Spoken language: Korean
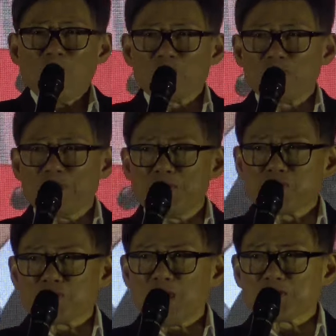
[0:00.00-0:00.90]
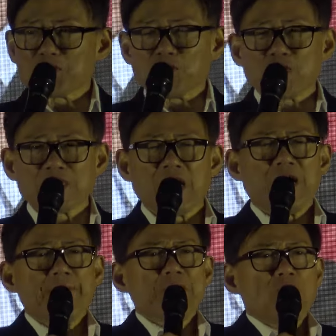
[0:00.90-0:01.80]
오늘 엄영수가 여기서 시호를
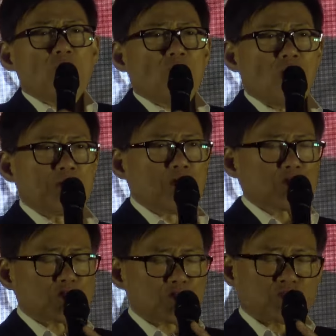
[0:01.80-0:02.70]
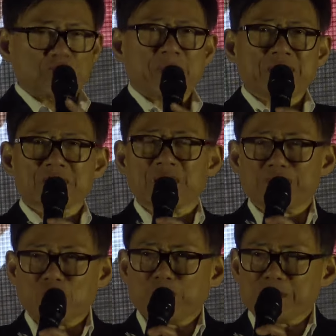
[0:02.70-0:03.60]
한다 엄영수 수준에 맞는
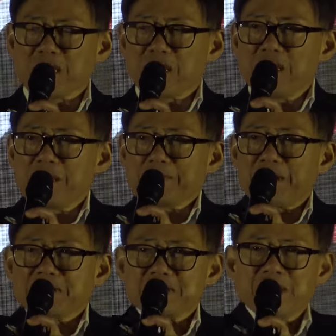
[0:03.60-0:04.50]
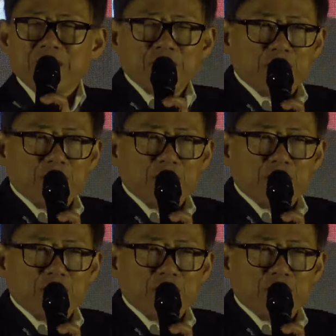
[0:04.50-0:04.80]
사람들이 옵니다 판사,